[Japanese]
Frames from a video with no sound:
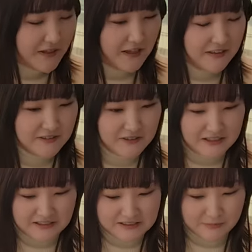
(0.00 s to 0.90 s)
はい、失礼い
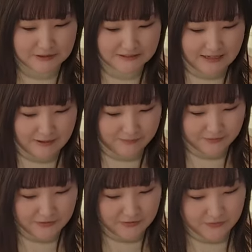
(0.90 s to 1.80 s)
たしました。
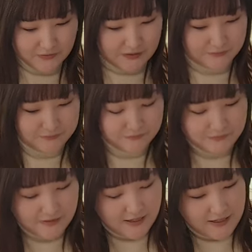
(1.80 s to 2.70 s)
ということで
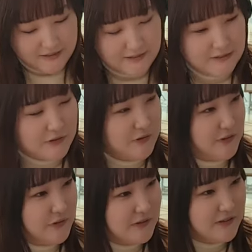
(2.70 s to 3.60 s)
心臓の
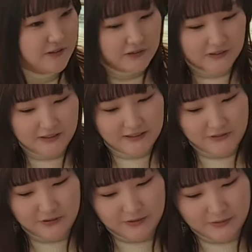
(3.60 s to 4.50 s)
ドックンドックンが聞
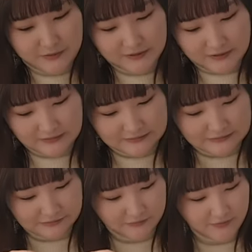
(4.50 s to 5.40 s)
こえてきました。
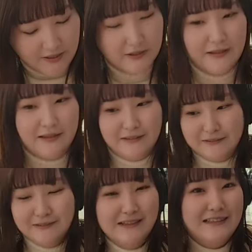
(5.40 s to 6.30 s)
あのね、
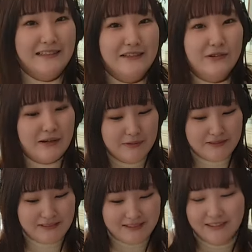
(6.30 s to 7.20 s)
色がま
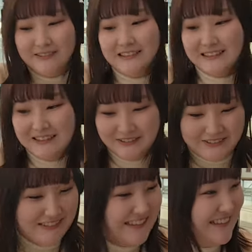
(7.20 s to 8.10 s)
ず違うんですよ
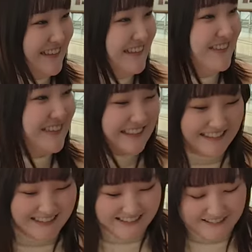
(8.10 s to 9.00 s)
色が
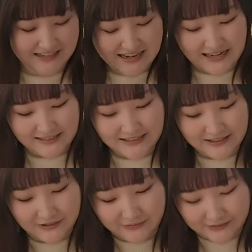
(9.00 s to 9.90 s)
違う。開け
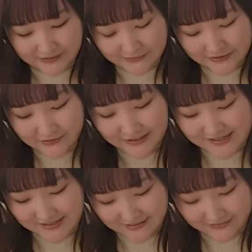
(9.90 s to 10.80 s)
たら分かる、色が違
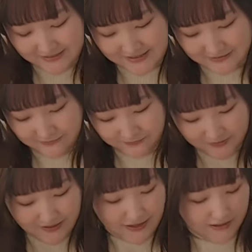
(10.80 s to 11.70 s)
うんです。
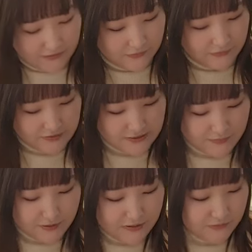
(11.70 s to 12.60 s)
あのさっき
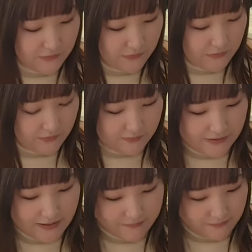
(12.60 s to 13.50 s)
マイルドの方はま
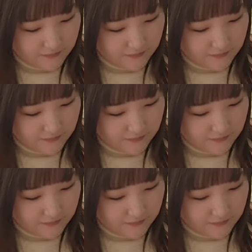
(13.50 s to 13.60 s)
だ